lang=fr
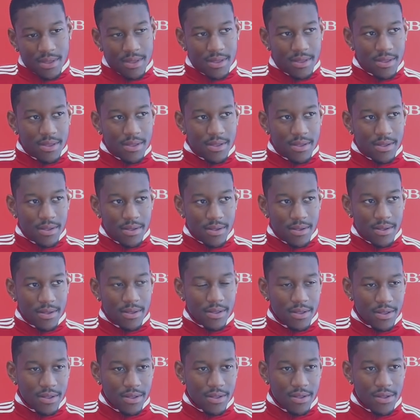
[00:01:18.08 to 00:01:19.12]

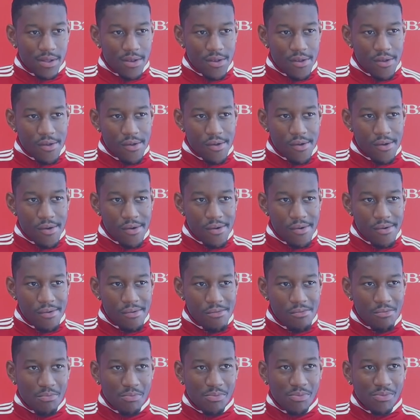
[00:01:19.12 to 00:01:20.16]

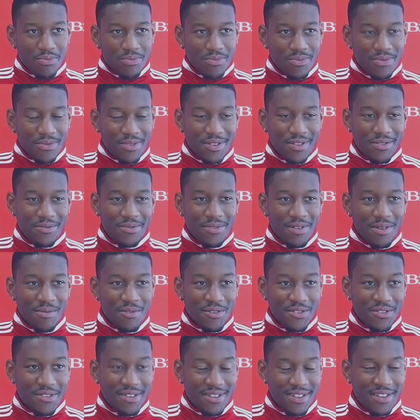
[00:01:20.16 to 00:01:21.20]
caractéristiques tout
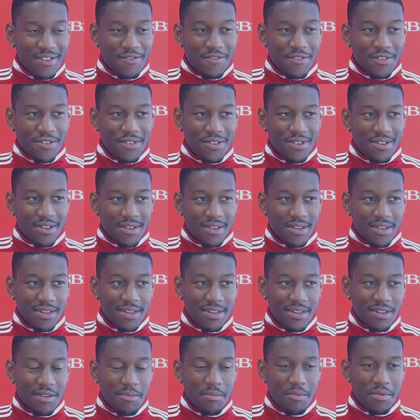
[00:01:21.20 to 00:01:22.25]
d'abord, je suis un défenseur.
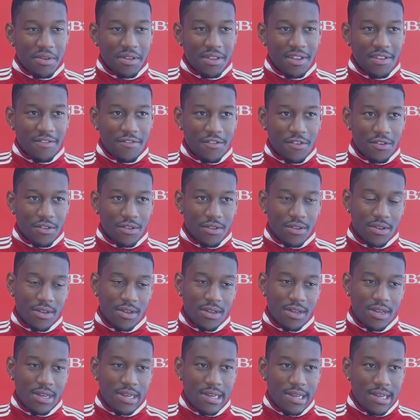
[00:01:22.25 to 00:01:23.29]
J'aime bien défendre.
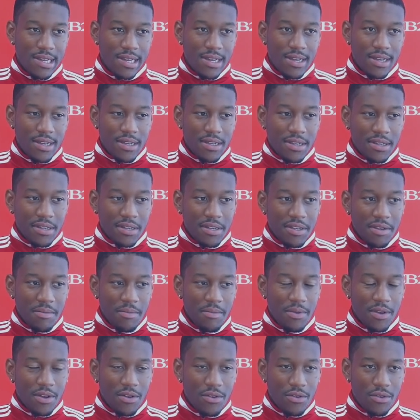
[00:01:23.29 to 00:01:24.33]
J'aime
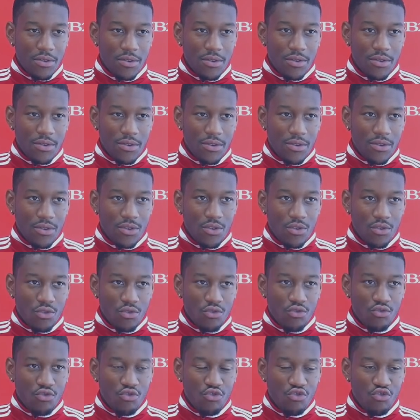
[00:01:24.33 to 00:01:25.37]
bien le,
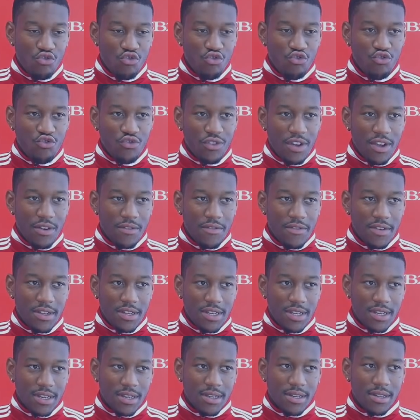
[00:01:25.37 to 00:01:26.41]
duel, on va
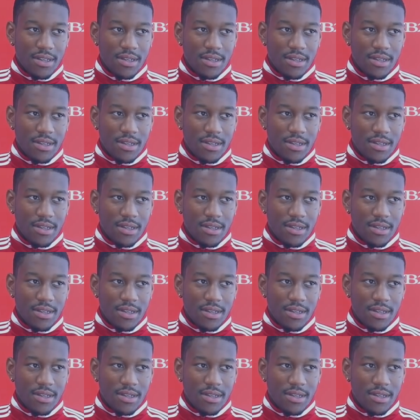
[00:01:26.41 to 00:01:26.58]
dire.